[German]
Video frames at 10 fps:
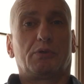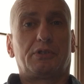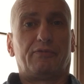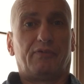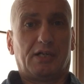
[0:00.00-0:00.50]
doch
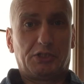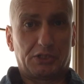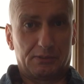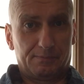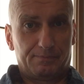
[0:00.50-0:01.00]
die
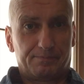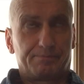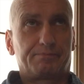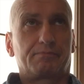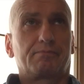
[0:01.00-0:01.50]
falsche
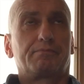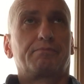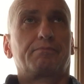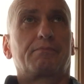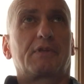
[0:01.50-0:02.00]

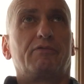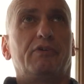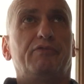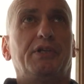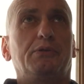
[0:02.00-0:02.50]

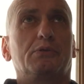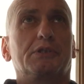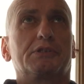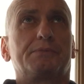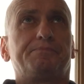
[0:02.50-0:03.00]
Verwendung
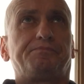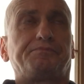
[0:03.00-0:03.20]
ist.